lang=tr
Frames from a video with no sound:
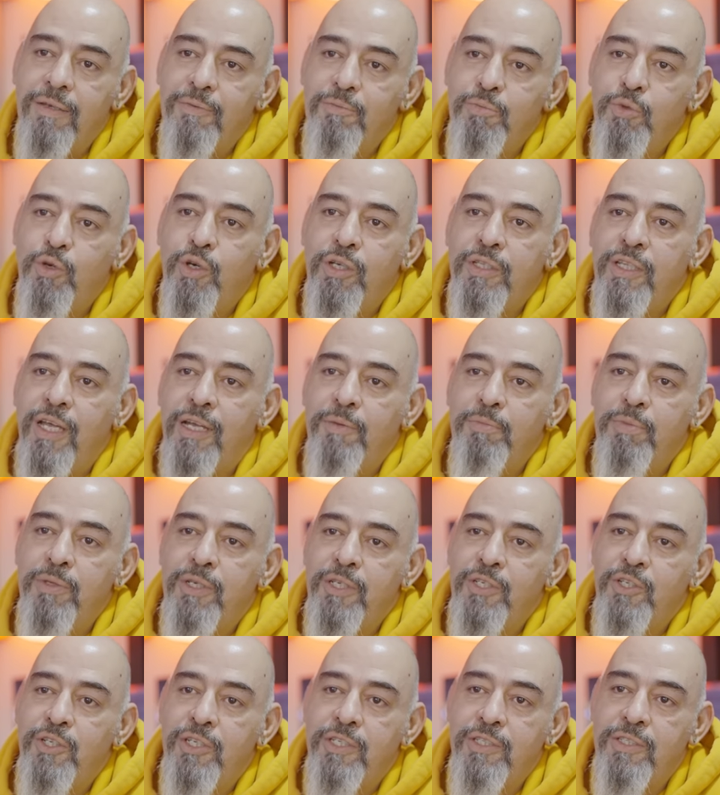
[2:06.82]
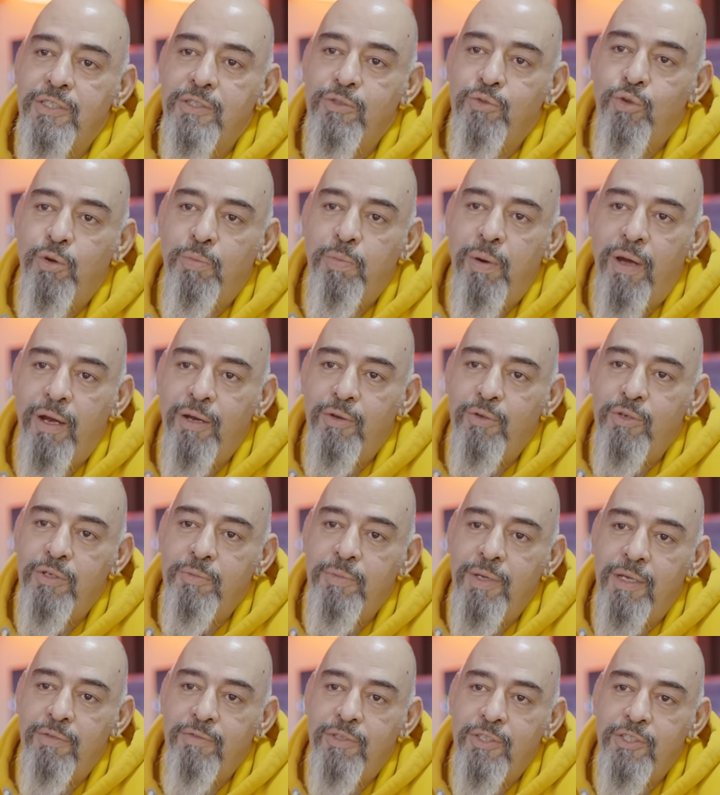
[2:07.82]
bu kadar bir şişesini
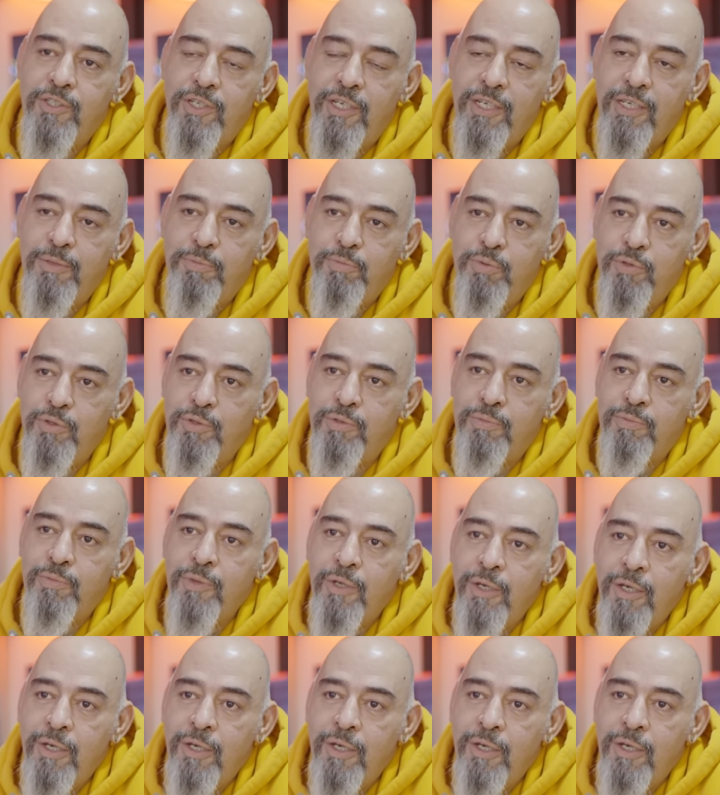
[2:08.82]
toparlıyorum evde şey yapıyorum